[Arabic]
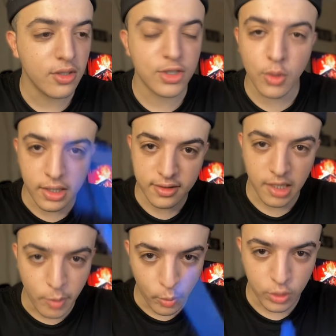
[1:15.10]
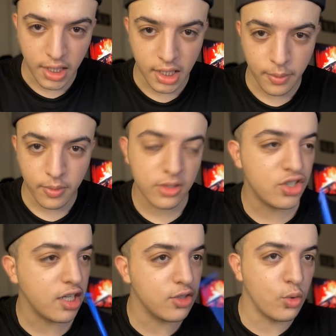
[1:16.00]
شنو غتسنى من المدرب انت
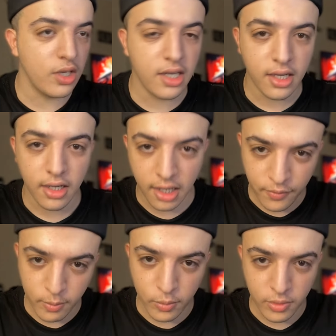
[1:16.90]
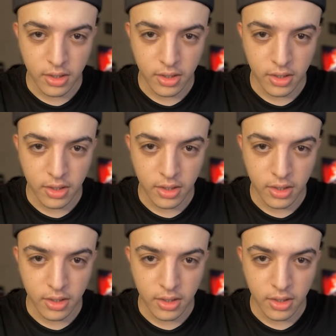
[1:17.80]
كتقول ليه راه